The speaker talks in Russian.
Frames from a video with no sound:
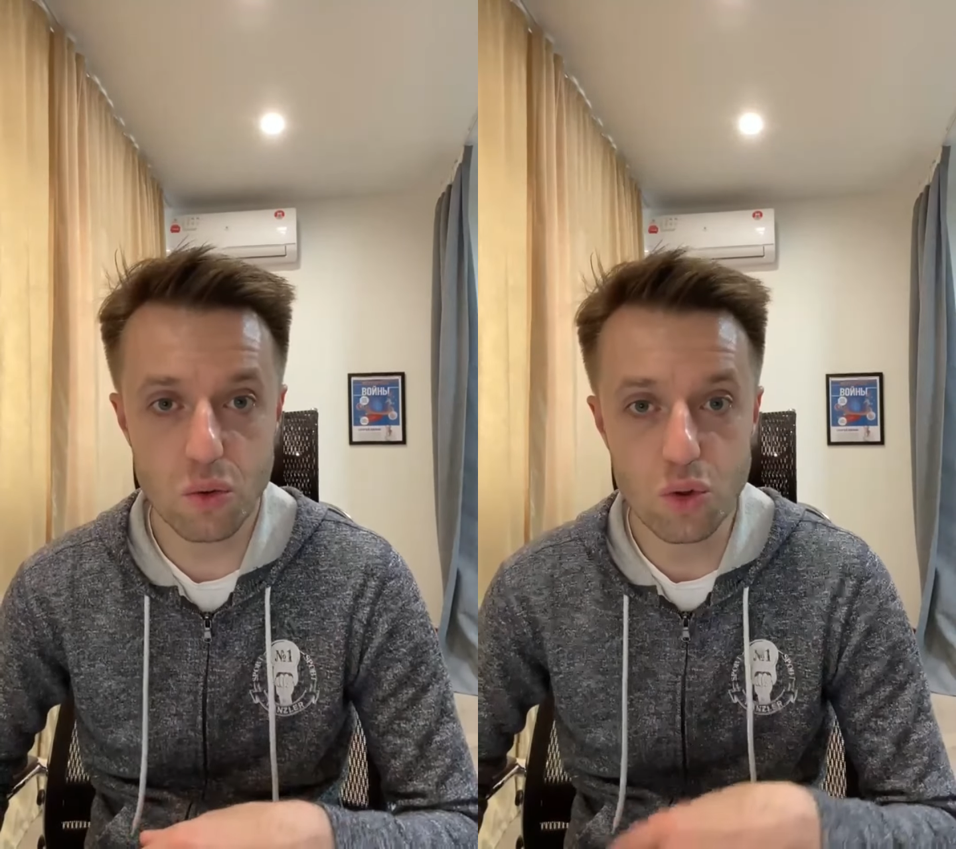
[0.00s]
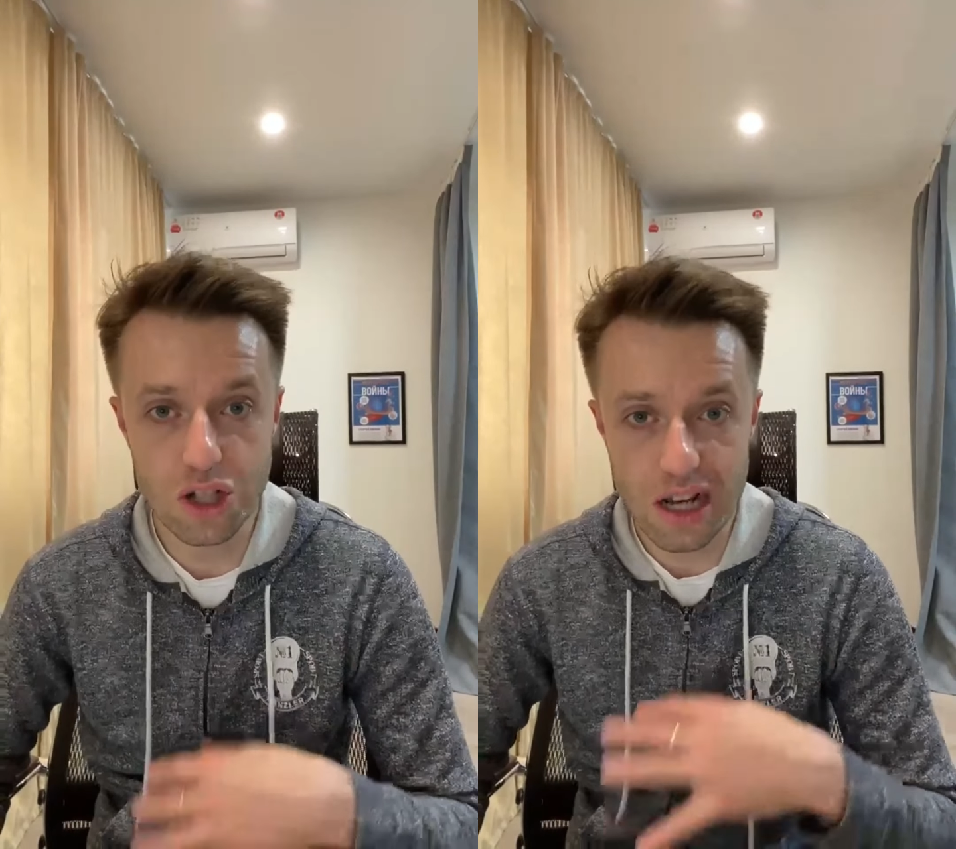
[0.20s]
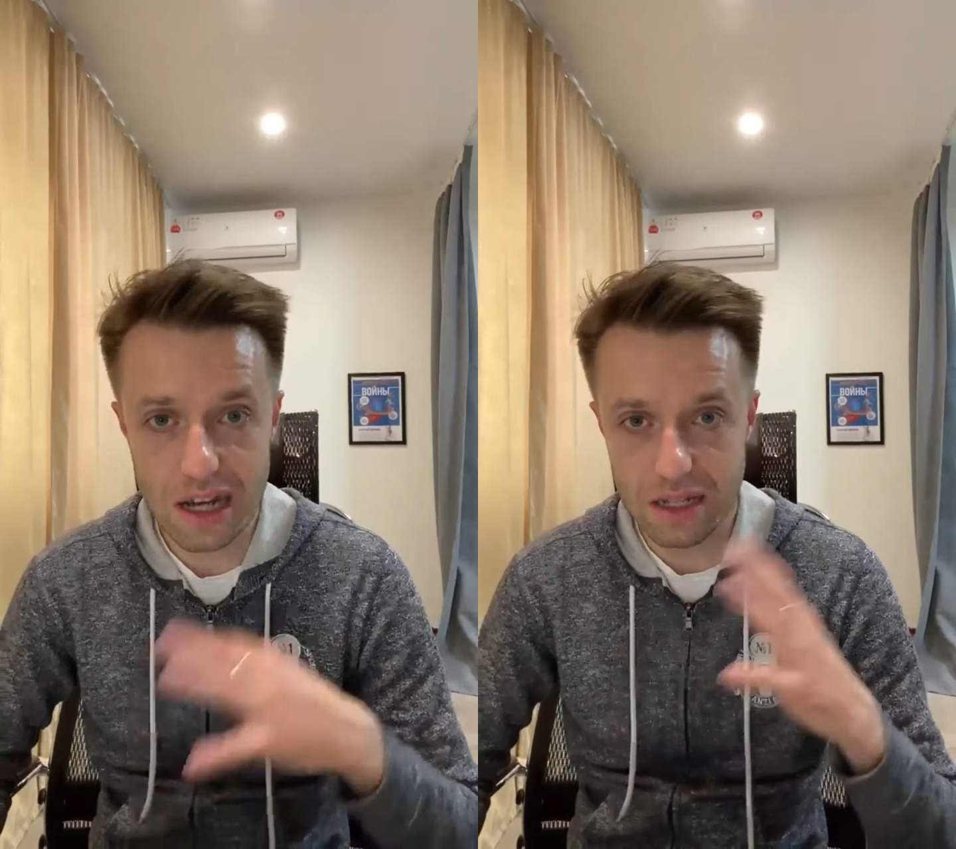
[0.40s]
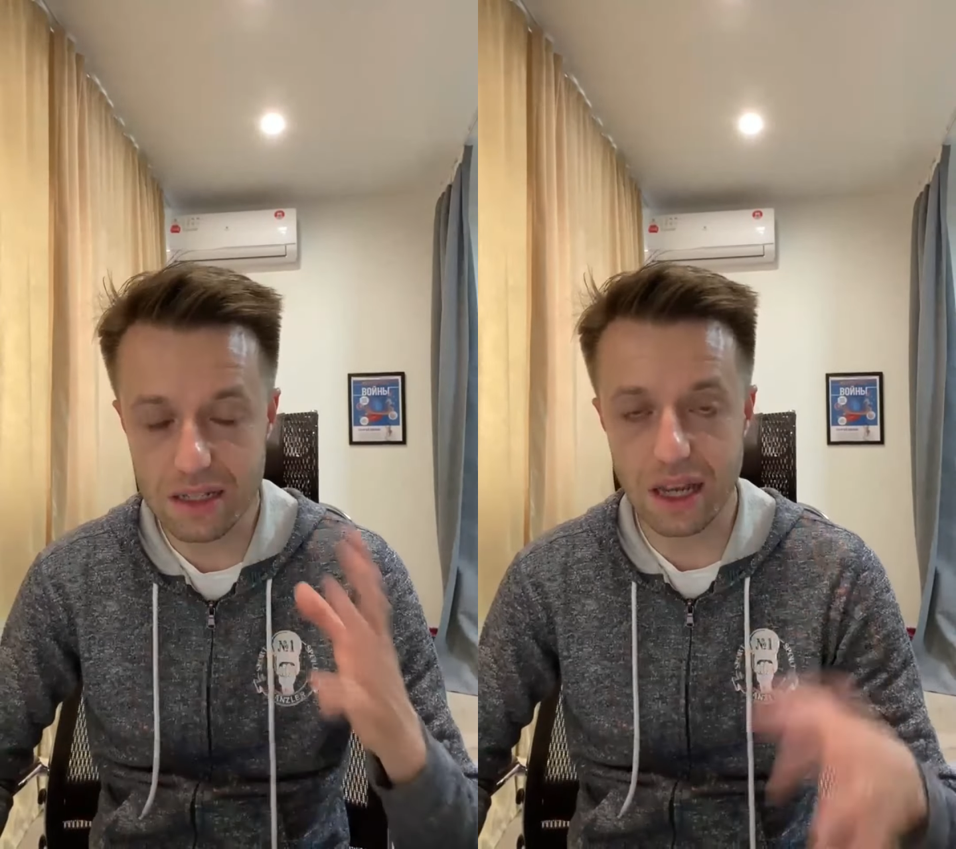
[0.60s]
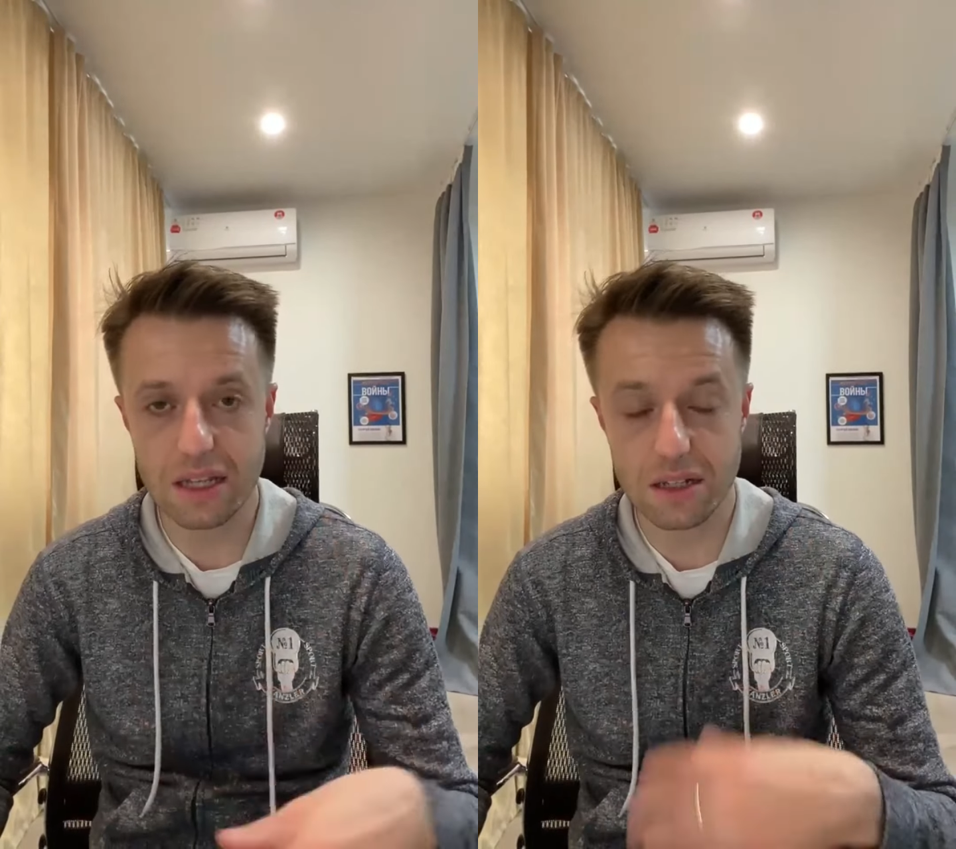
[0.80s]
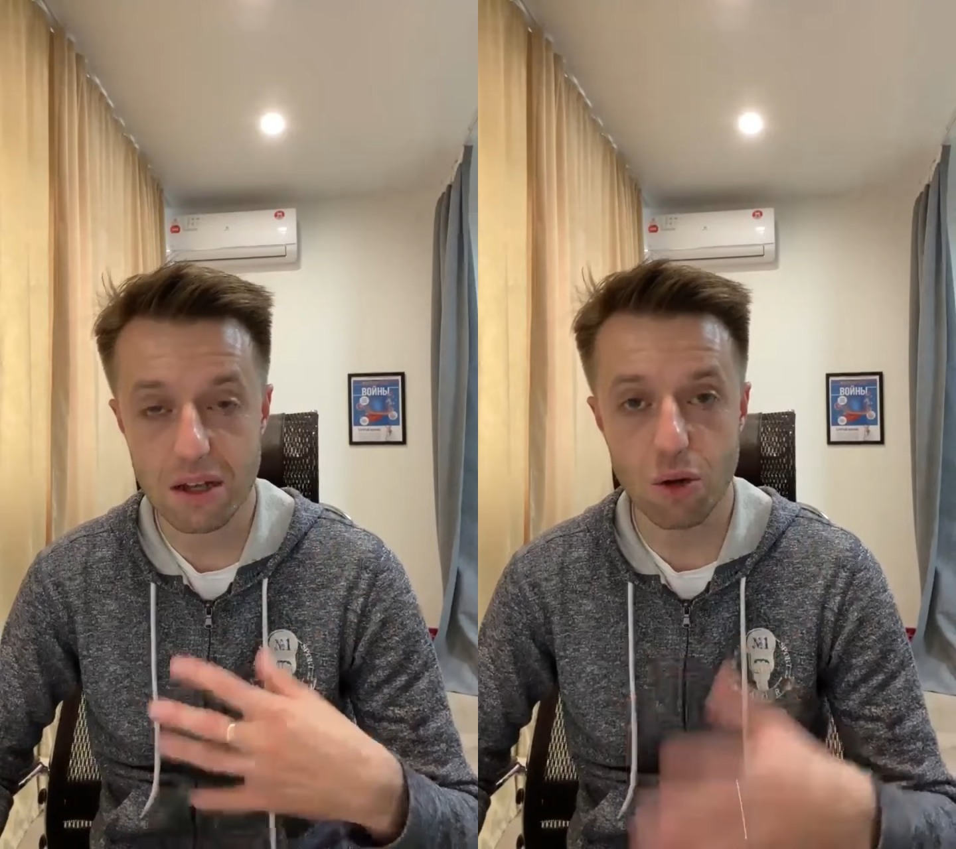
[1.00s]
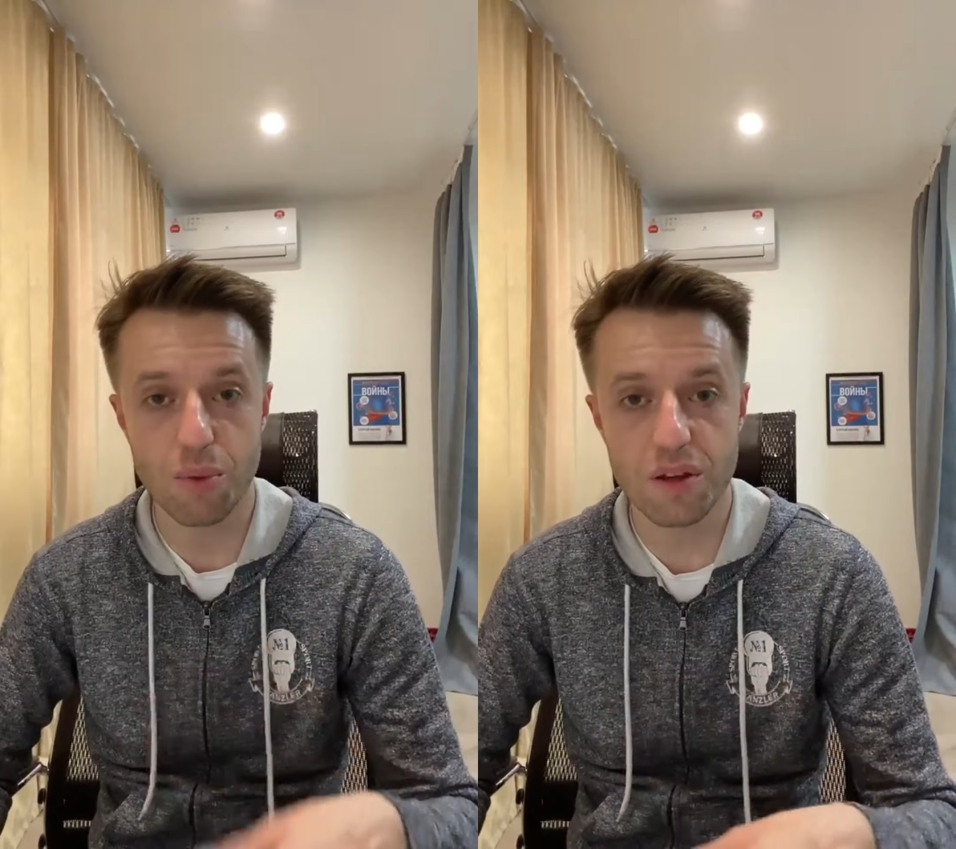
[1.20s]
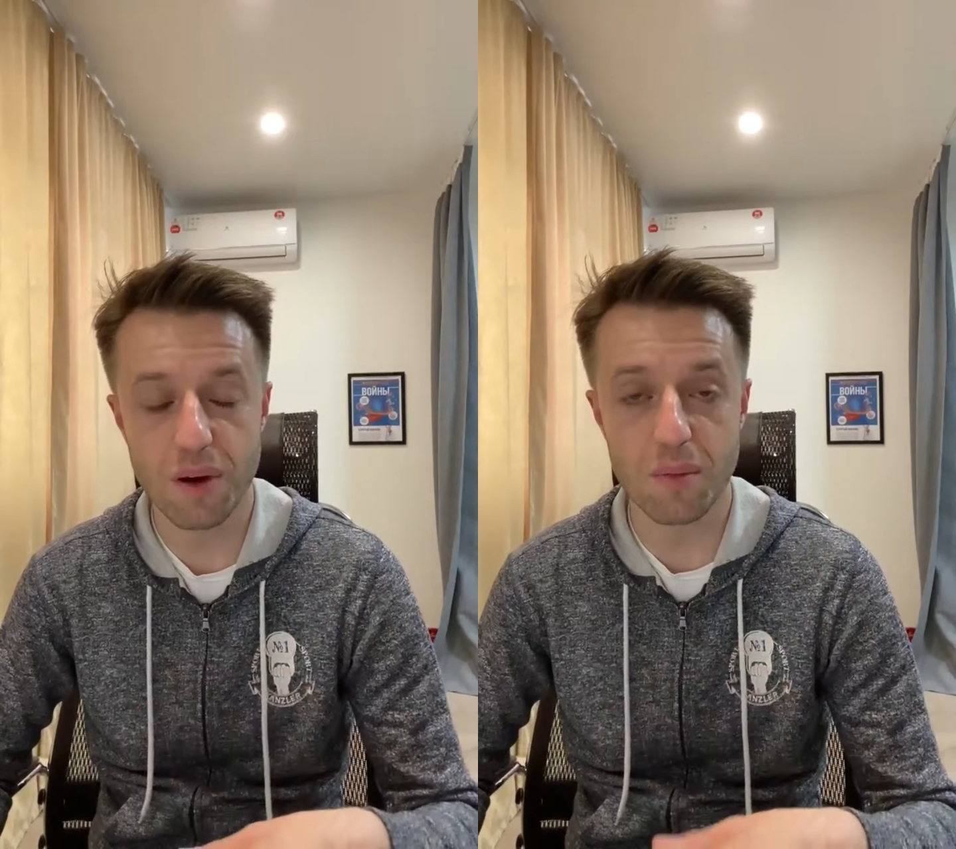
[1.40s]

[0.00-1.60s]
уже из-за этих накопленных